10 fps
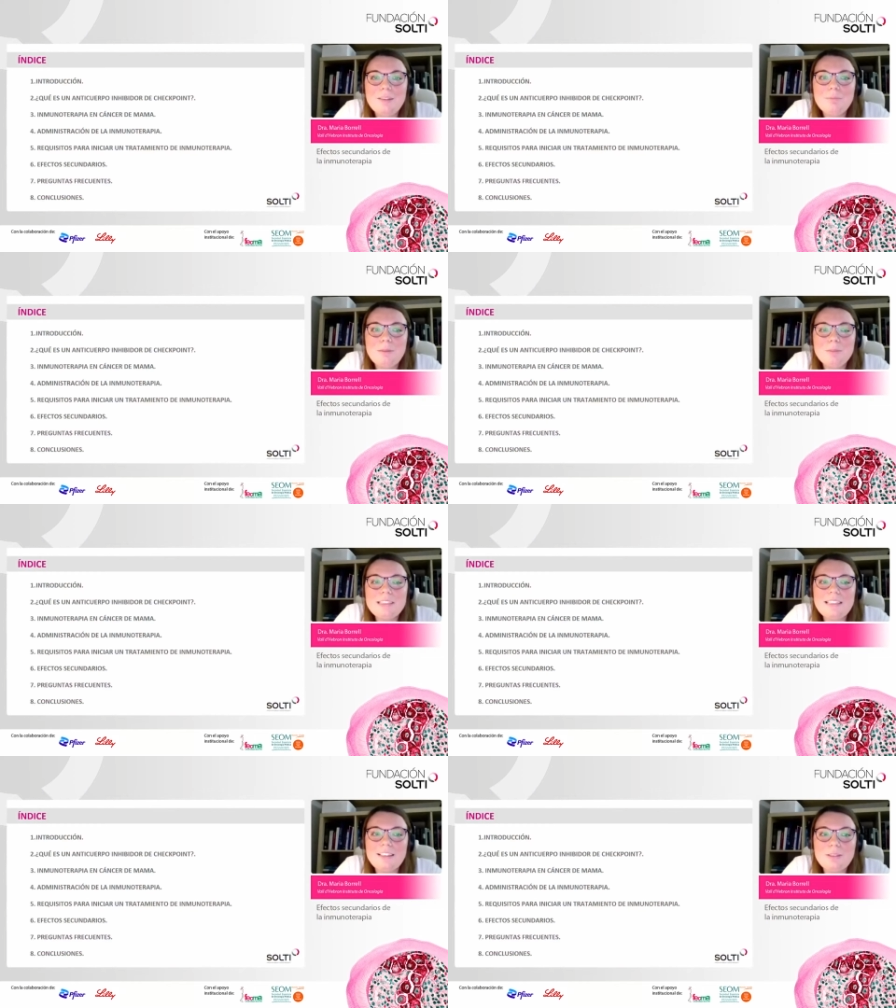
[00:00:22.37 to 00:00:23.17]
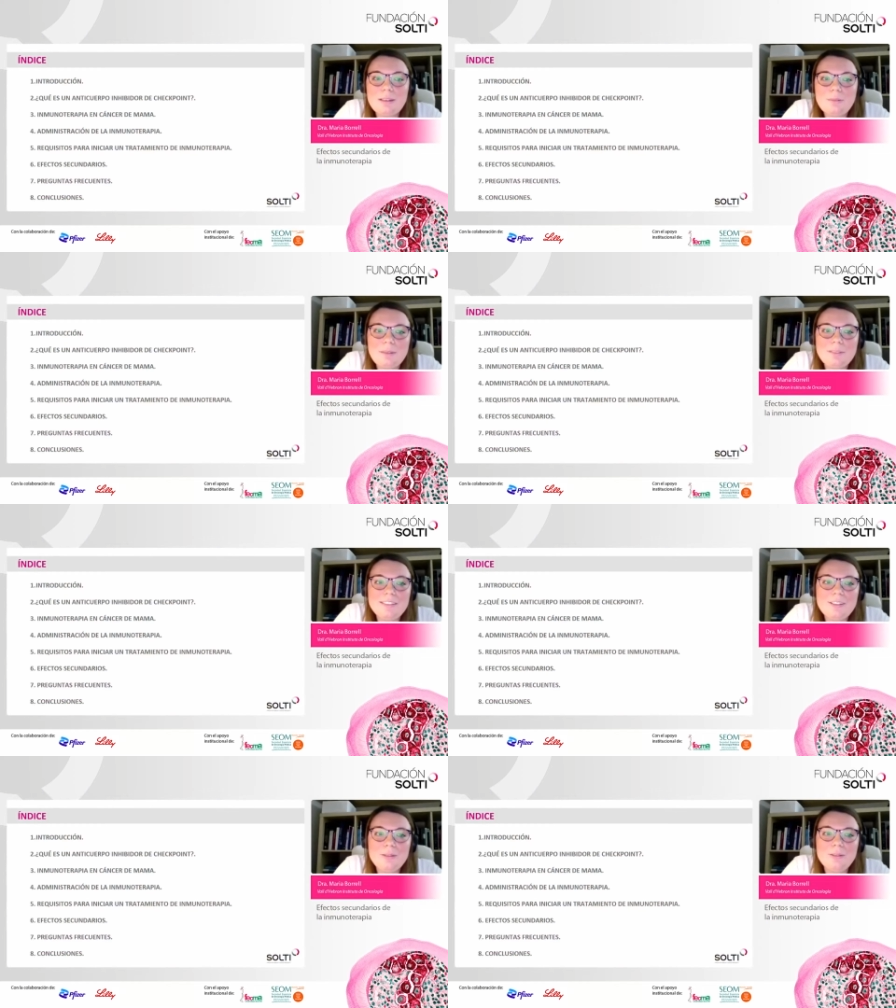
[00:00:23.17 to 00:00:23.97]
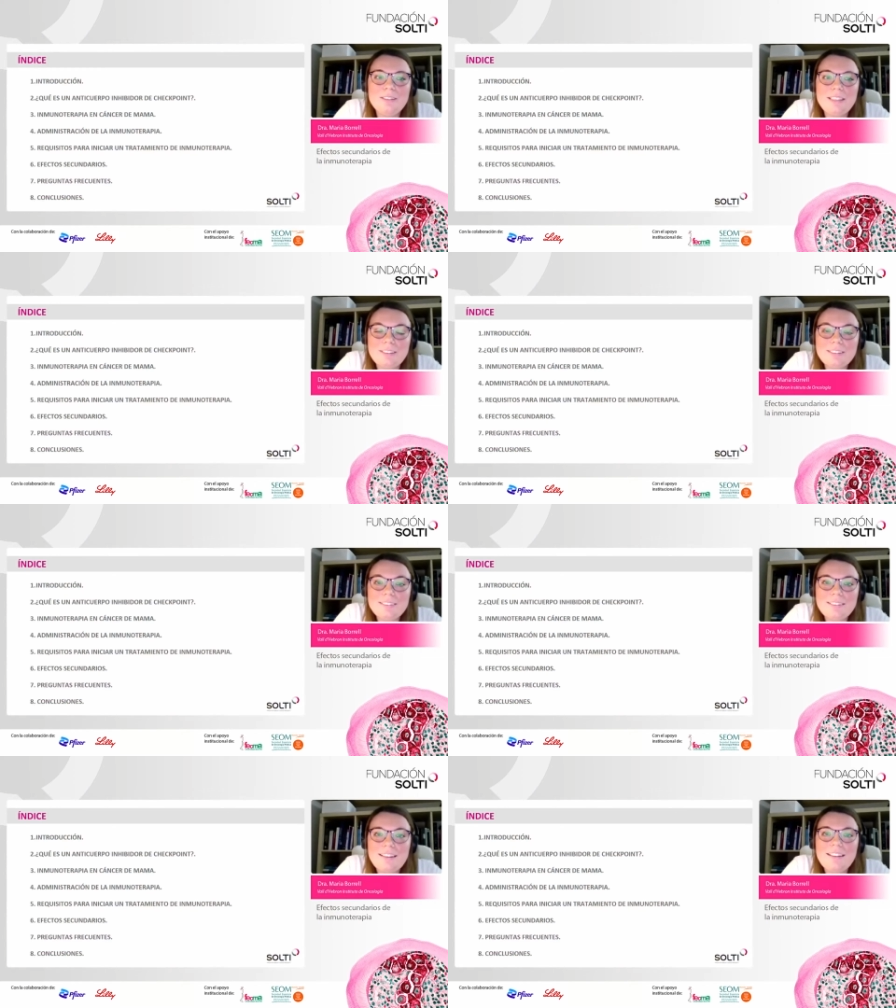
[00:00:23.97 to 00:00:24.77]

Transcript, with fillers: Vamos a hacer una breve introducción.